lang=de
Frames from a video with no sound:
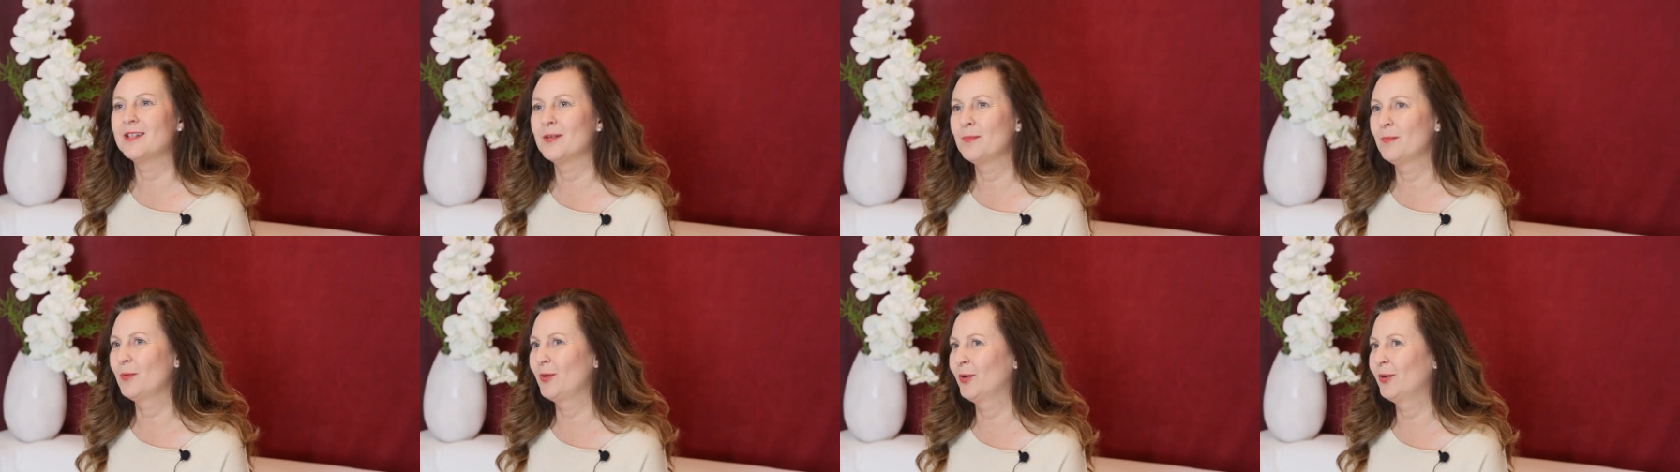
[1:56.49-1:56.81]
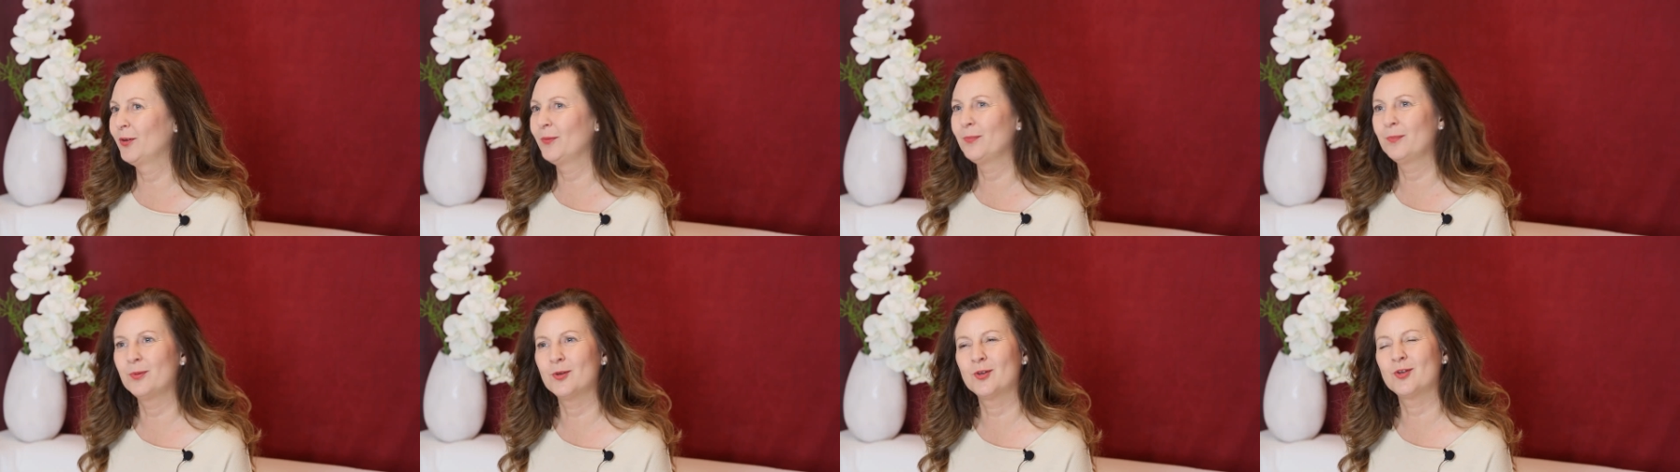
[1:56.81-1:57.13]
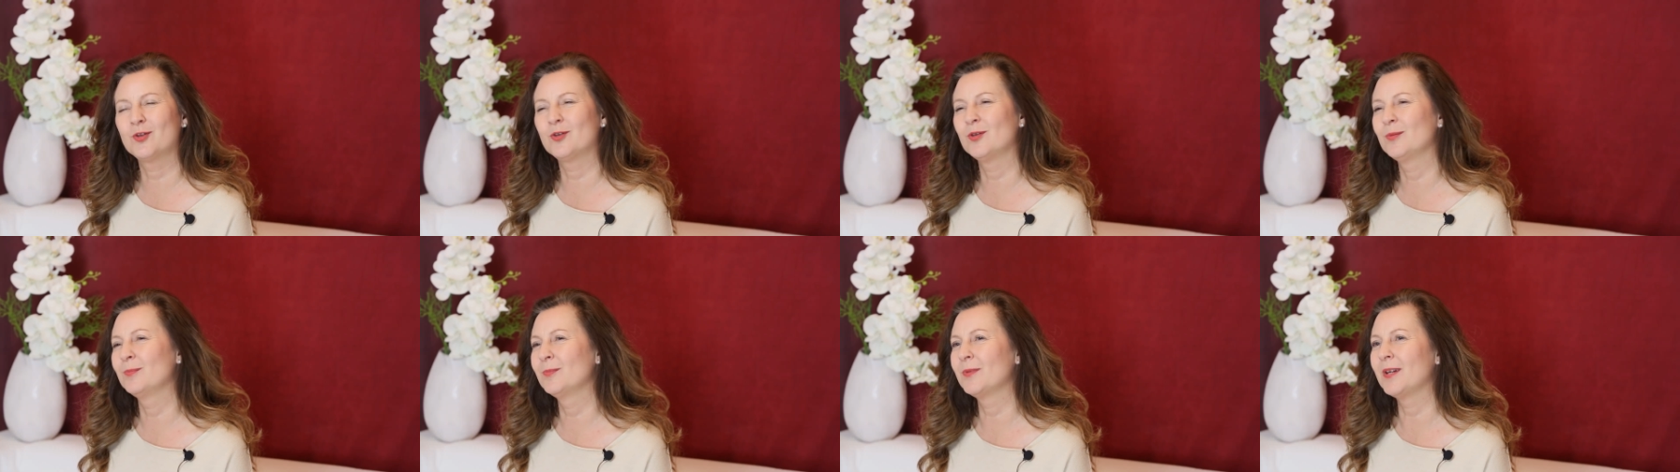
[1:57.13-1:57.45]
im Hirn
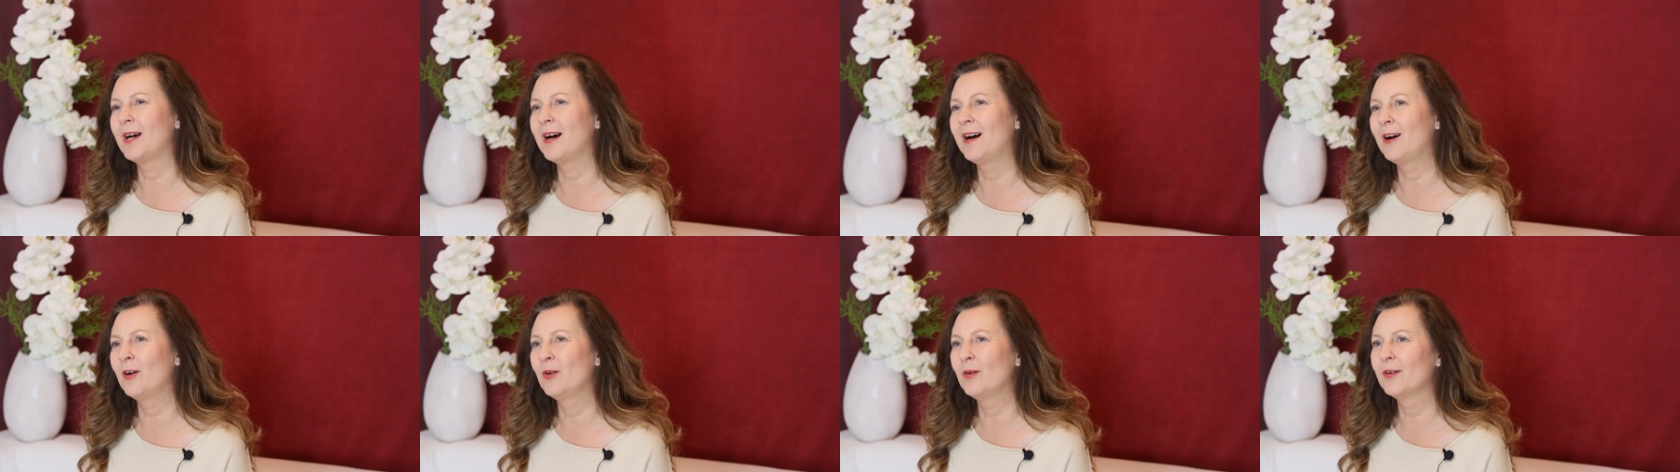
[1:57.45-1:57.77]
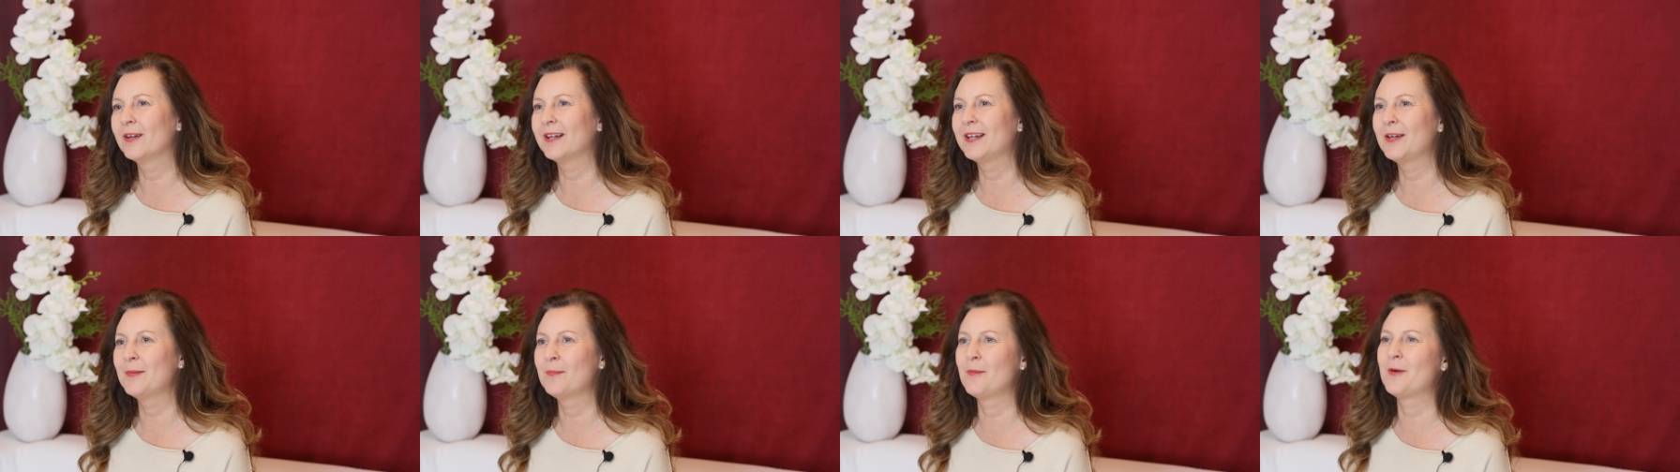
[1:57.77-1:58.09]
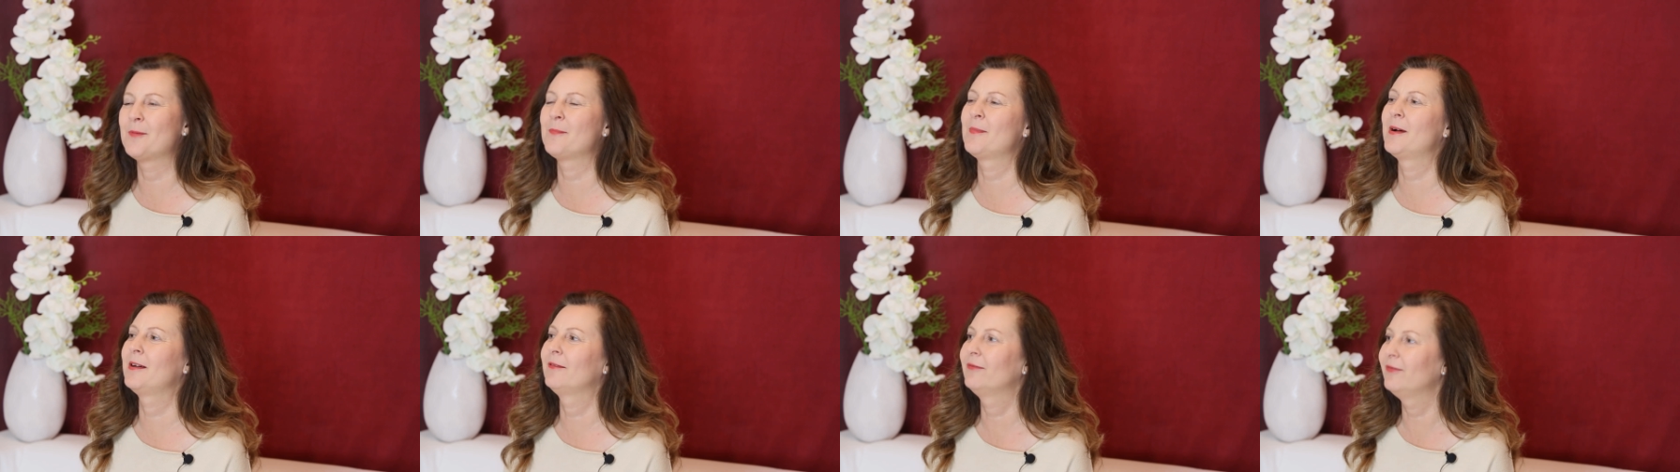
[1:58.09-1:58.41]
bestimmt auch
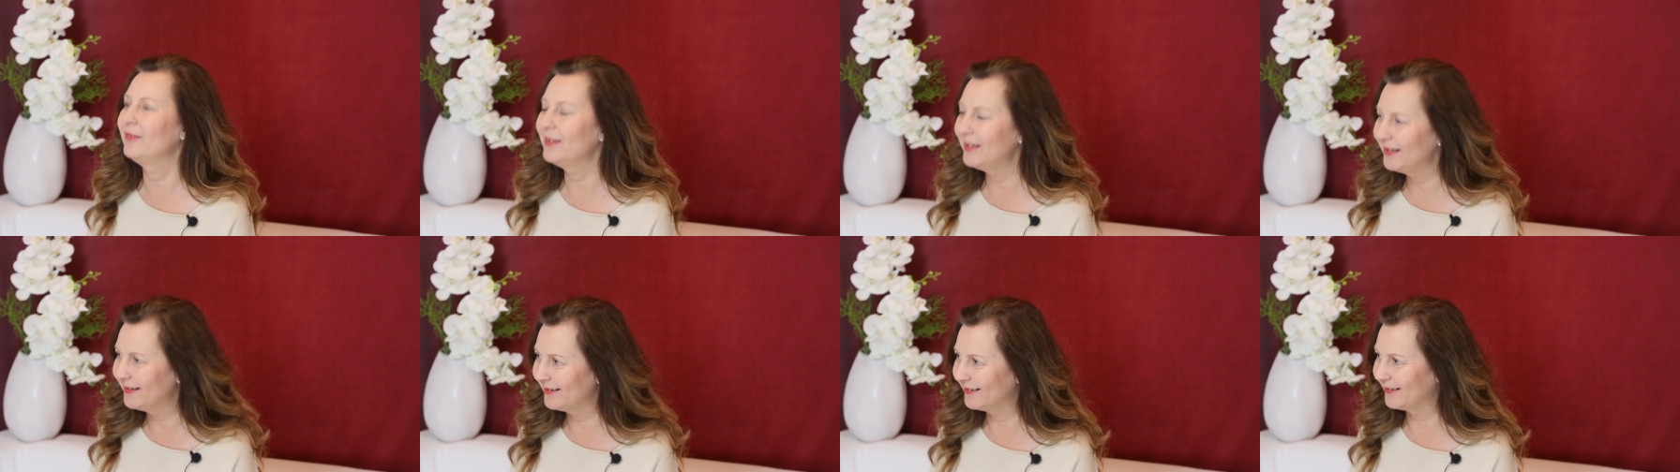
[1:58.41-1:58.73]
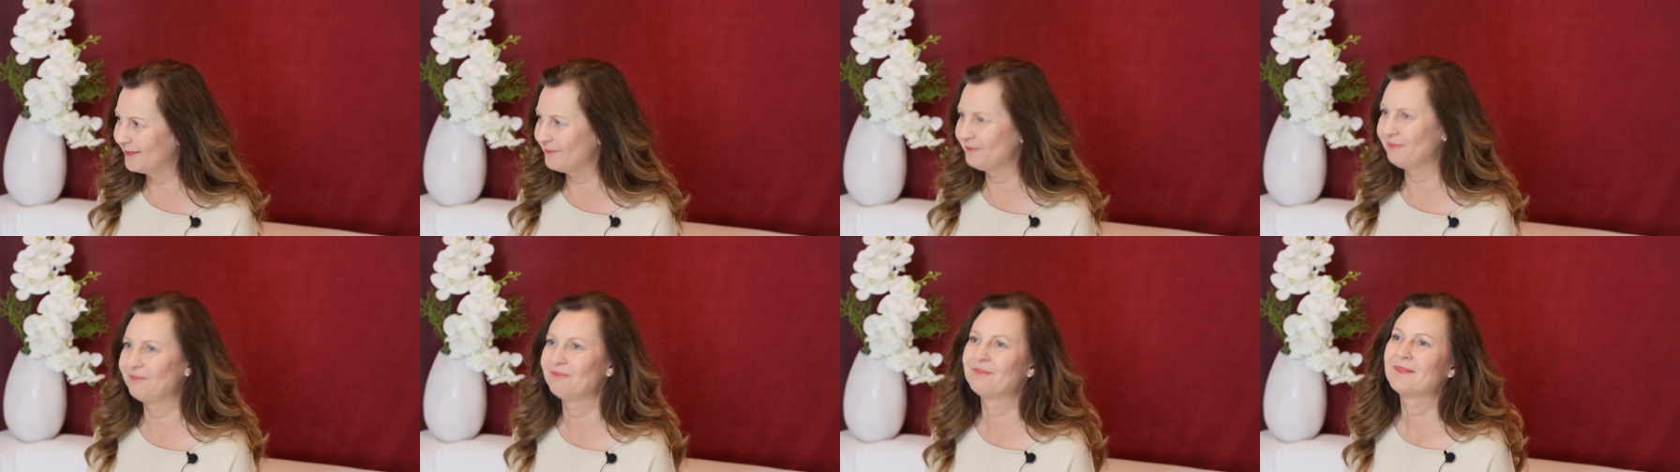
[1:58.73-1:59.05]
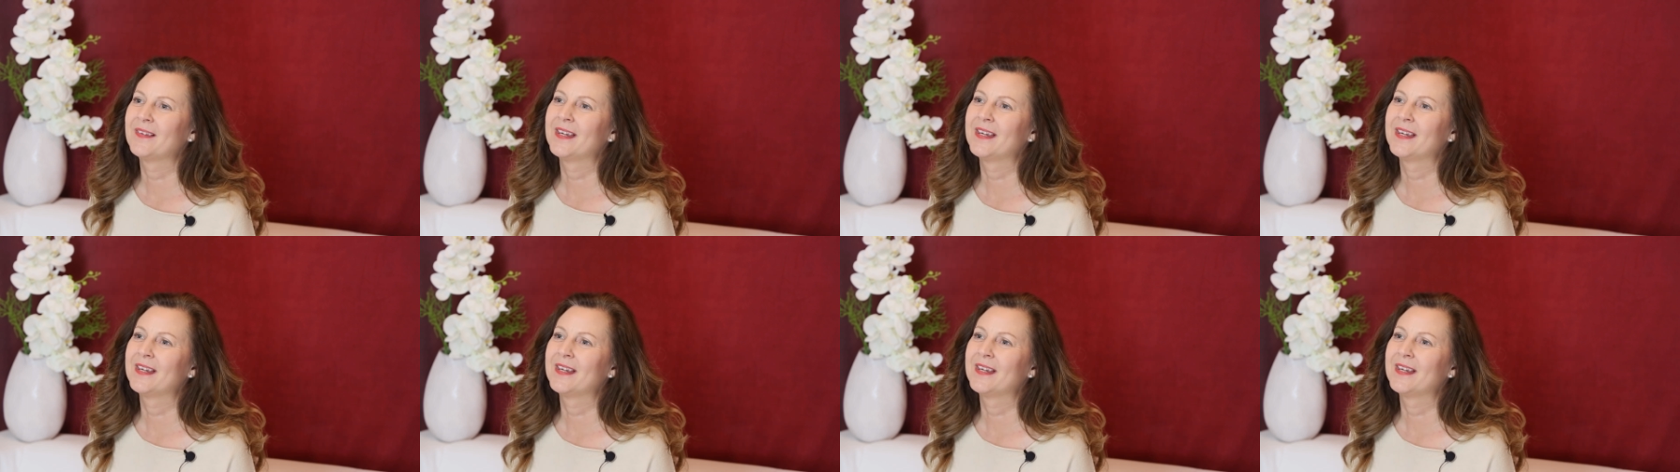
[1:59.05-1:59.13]
immer mal wieder.